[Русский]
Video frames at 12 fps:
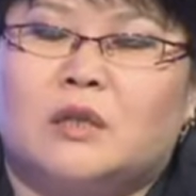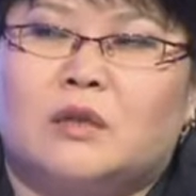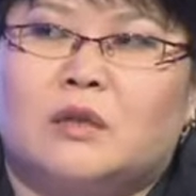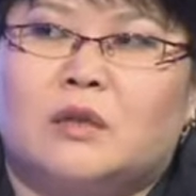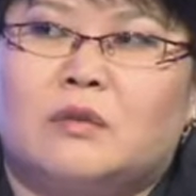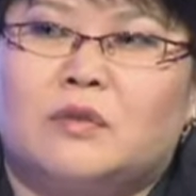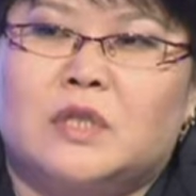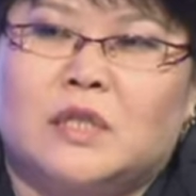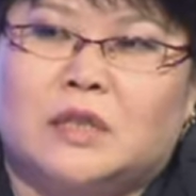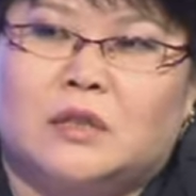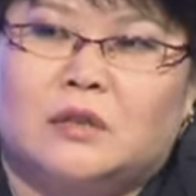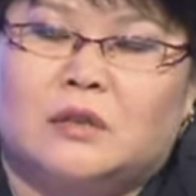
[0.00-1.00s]
э,
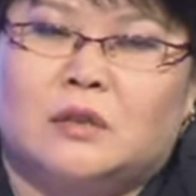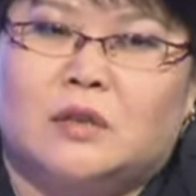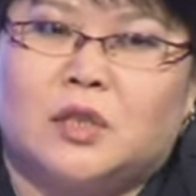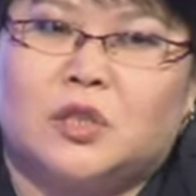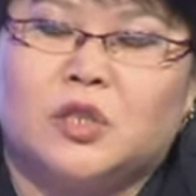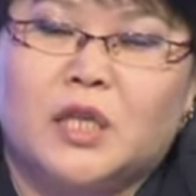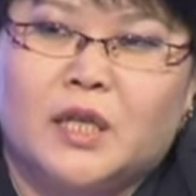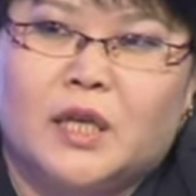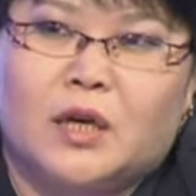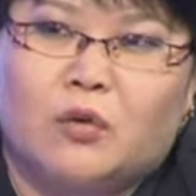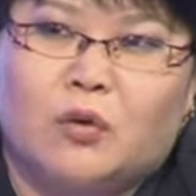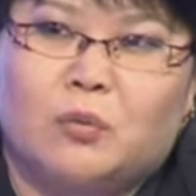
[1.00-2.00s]
все э,
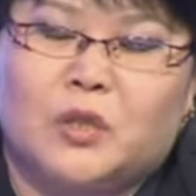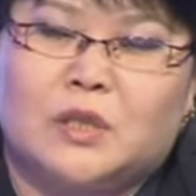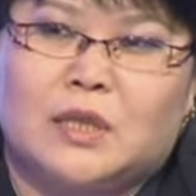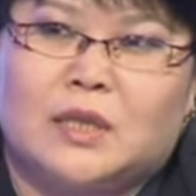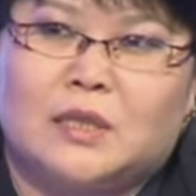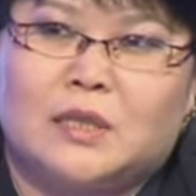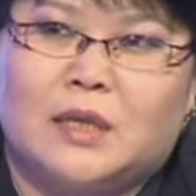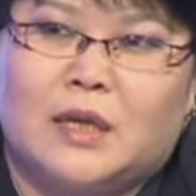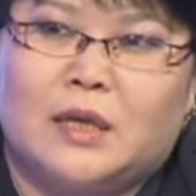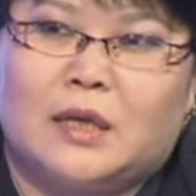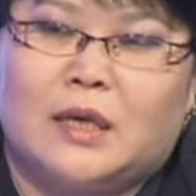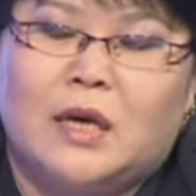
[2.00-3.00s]
решения о
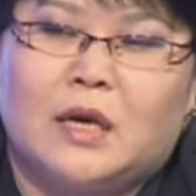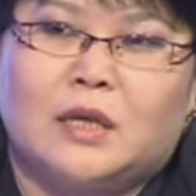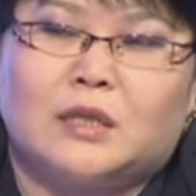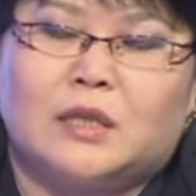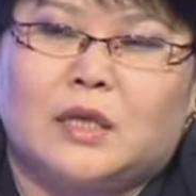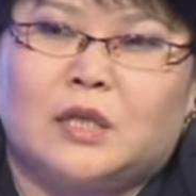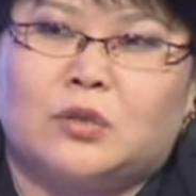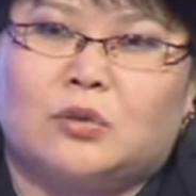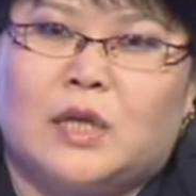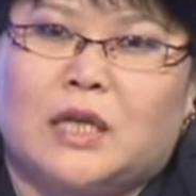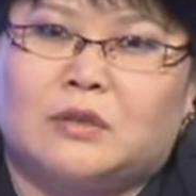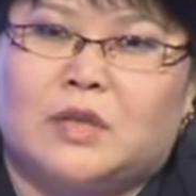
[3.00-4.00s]
присоединении этих
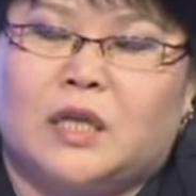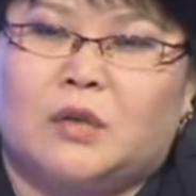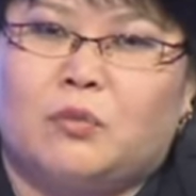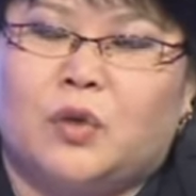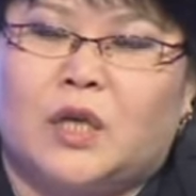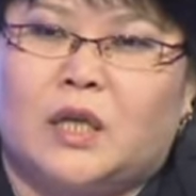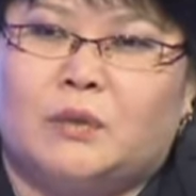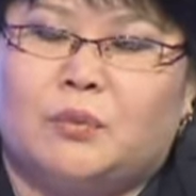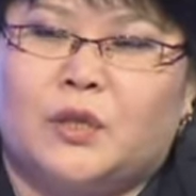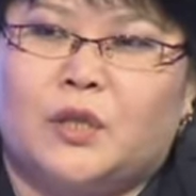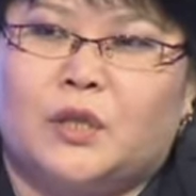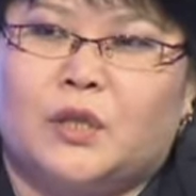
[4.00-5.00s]
государств, они были
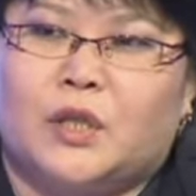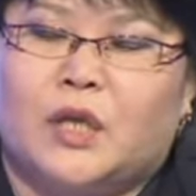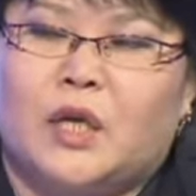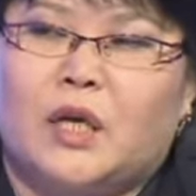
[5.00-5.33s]
приняты